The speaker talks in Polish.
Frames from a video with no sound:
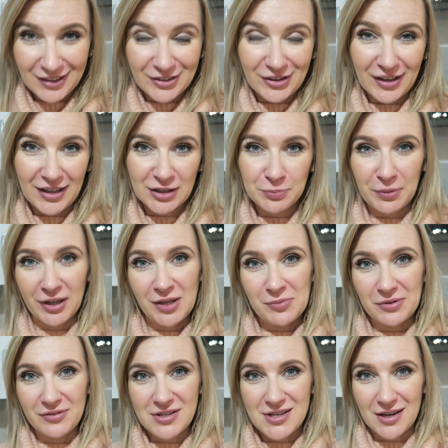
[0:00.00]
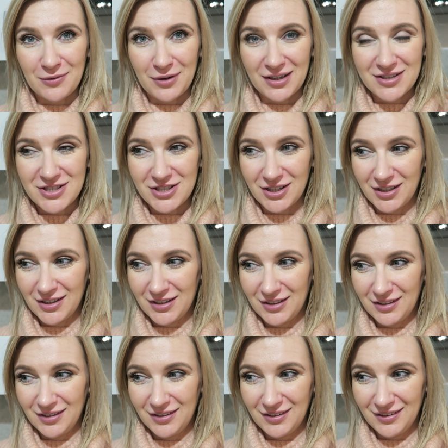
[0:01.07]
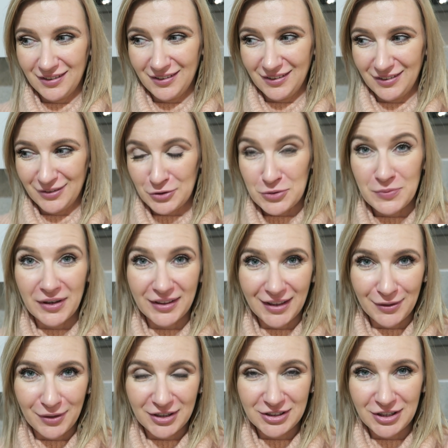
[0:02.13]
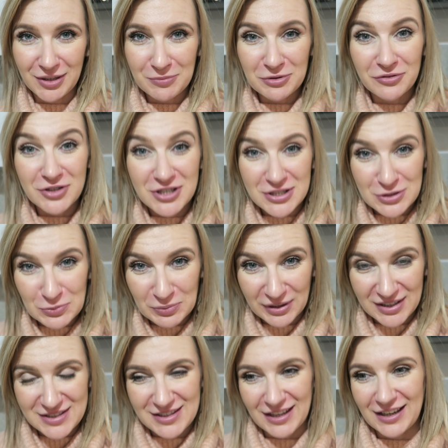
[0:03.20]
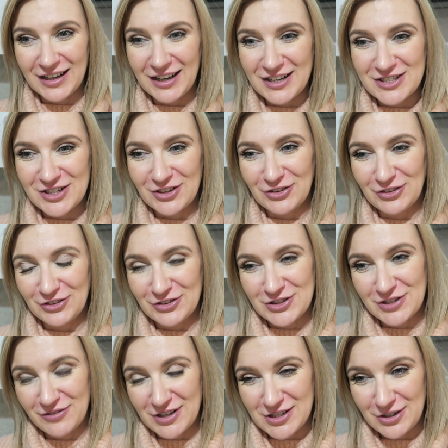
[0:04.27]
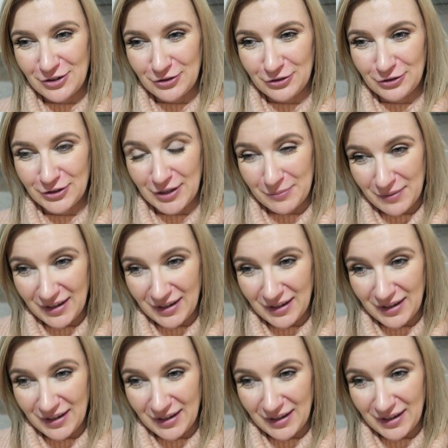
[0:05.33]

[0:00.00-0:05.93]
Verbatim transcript: to jakaś pani powiedziała, że e, uśmiechnęła się i mówi, że super jest ta gra, że, że właśnie ona